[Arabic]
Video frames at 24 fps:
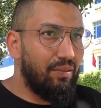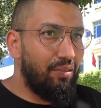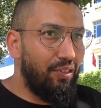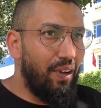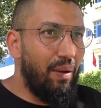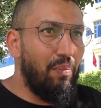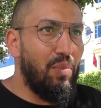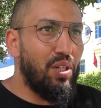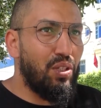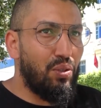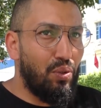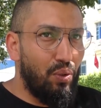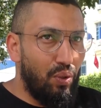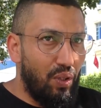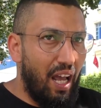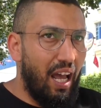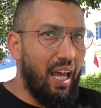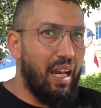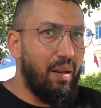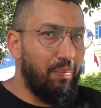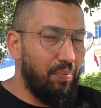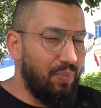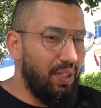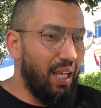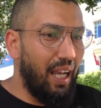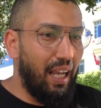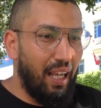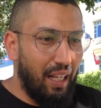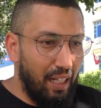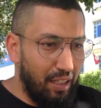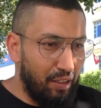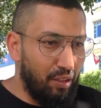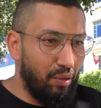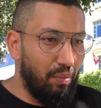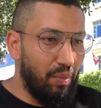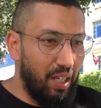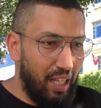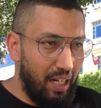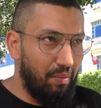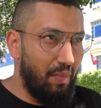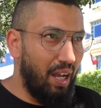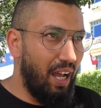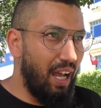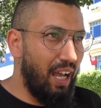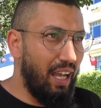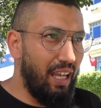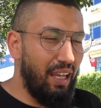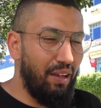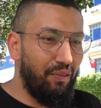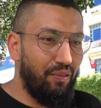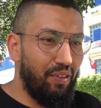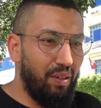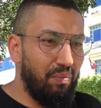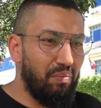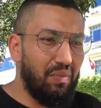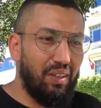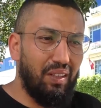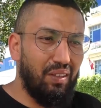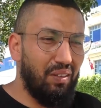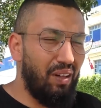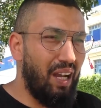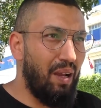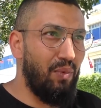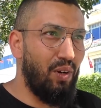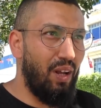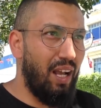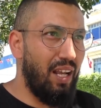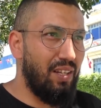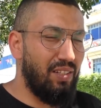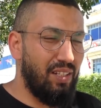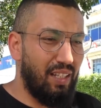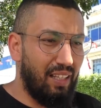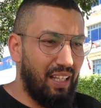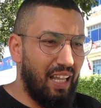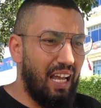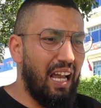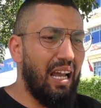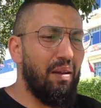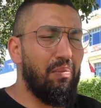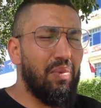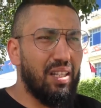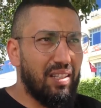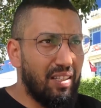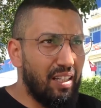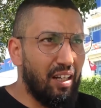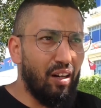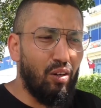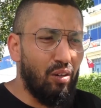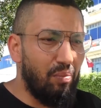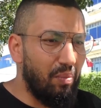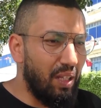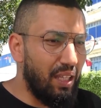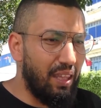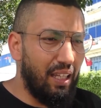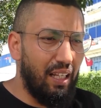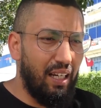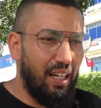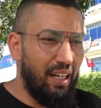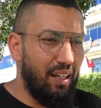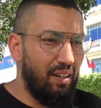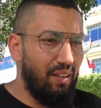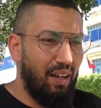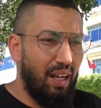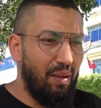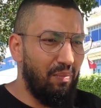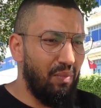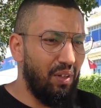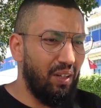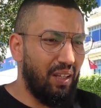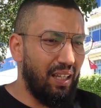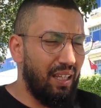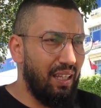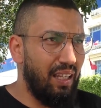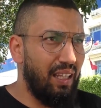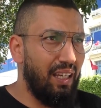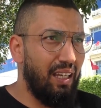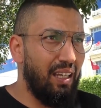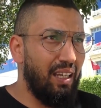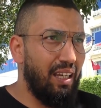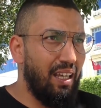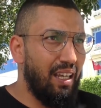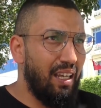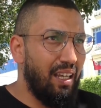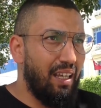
فما شكون عرب دخلتهم انا معايا فهمتني وعملوا حاجات خايبه سرقوا مثلا وعملوا كذا